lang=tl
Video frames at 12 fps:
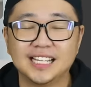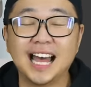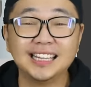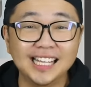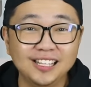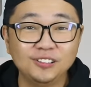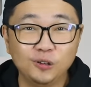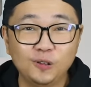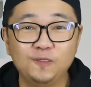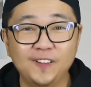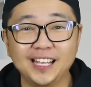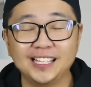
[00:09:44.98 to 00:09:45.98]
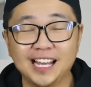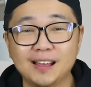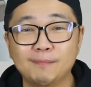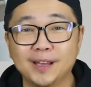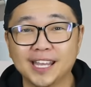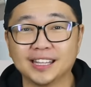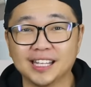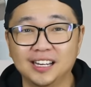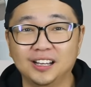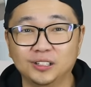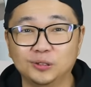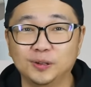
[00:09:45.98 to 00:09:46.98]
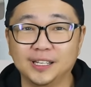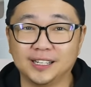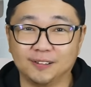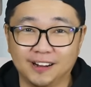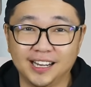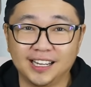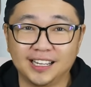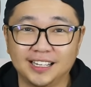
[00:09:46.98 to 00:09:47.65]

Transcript: At in good faith nga ba talaga to ginawa?